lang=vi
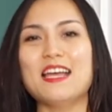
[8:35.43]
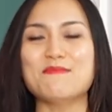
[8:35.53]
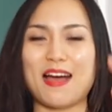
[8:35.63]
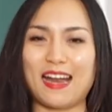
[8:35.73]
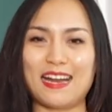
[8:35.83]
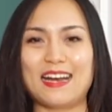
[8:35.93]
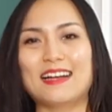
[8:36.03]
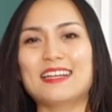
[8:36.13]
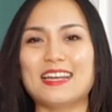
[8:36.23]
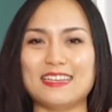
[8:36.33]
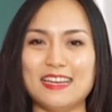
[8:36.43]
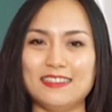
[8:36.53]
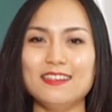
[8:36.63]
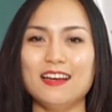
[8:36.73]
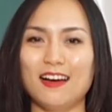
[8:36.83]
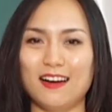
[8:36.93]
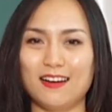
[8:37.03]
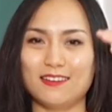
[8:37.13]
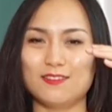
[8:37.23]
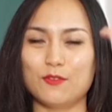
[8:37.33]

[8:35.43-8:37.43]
mà anna đã kể đến à,